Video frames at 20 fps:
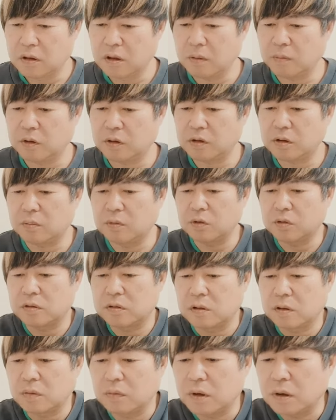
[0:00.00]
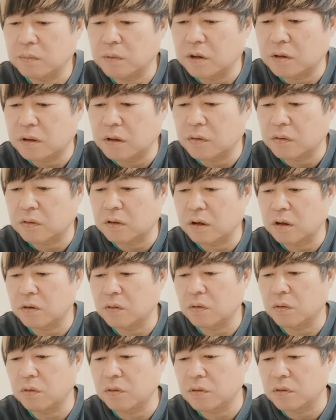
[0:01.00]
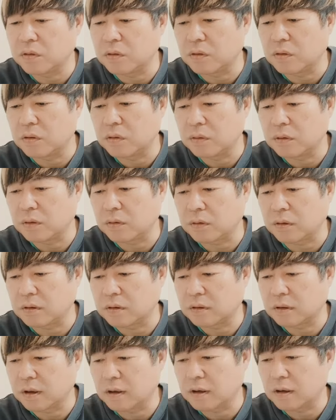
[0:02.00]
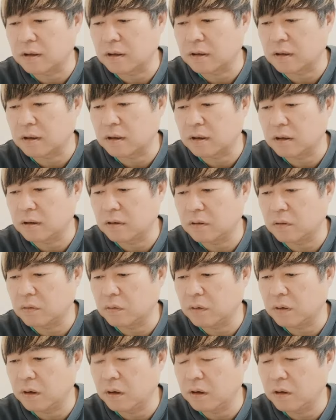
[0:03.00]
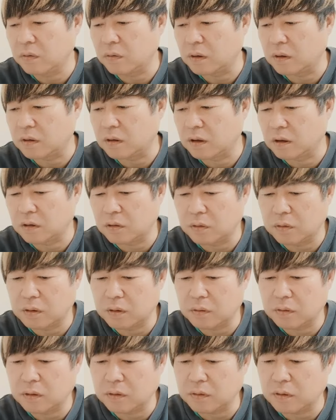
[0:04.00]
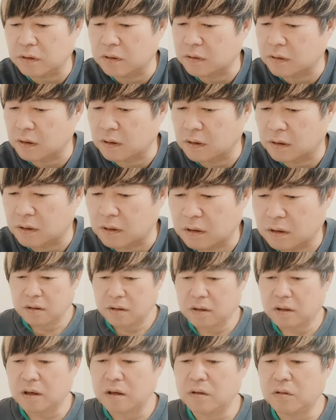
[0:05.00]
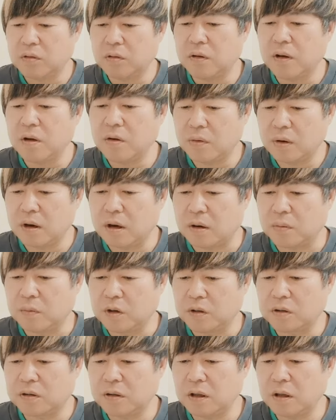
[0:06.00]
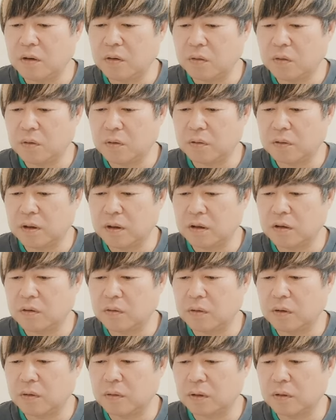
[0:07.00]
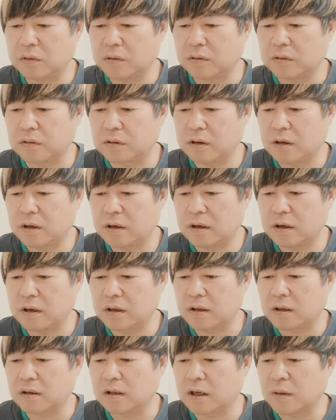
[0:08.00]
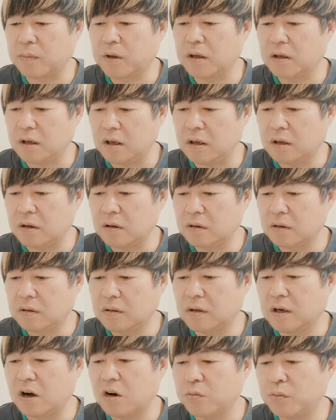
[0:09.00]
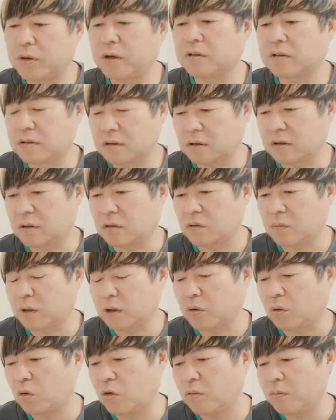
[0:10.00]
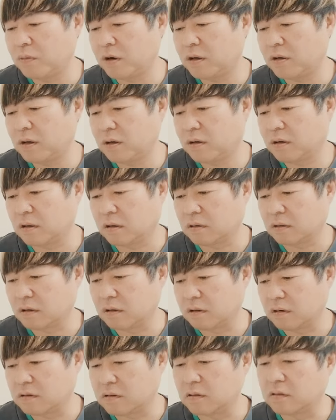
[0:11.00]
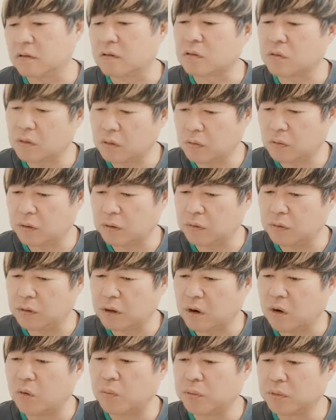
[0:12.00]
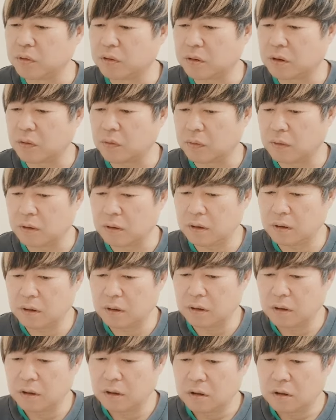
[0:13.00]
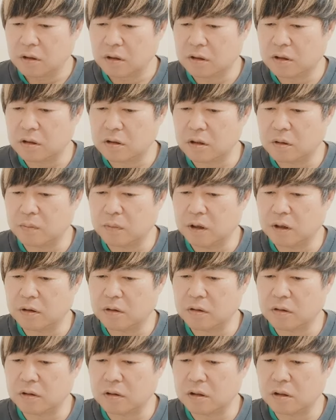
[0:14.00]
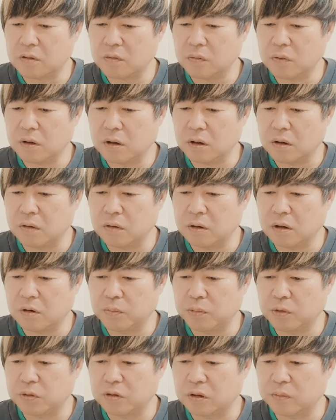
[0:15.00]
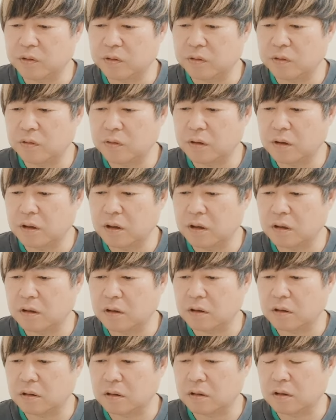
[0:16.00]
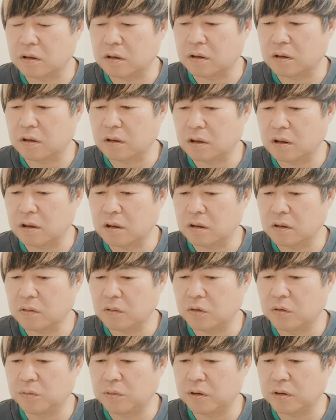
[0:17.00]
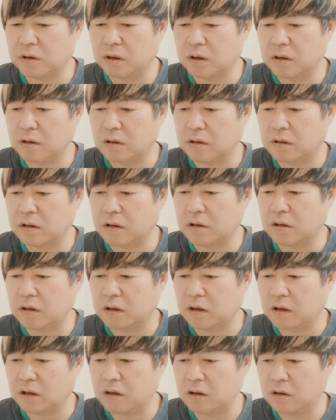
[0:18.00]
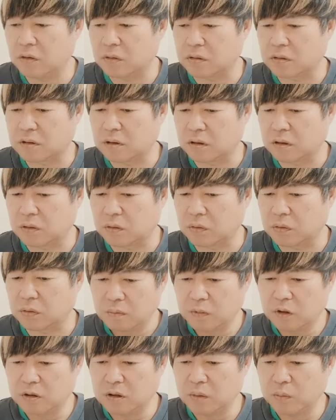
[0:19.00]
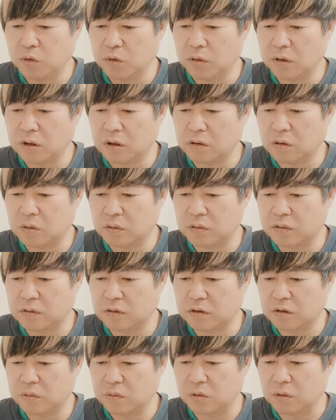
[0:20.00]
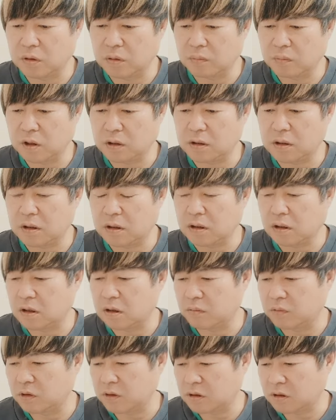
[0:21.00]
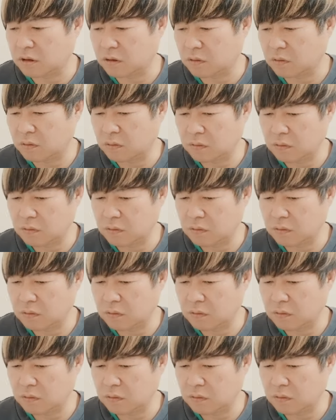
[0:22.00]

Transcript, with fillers: で、松本さんは店の最高級の女の子が付けられた。タレント A には適当な女の子が付けられた。タレント A は店の適当な女の子が付けられたために、裏オプはついたと。まだ本番できたって話なんですよね。これの裏オプっていうのはね。しかし、まっちゃんは裏オプのサービスを受けれなかったから、本番できなかったから激怒したってこと。店にもう一回突するも、またや空振りした。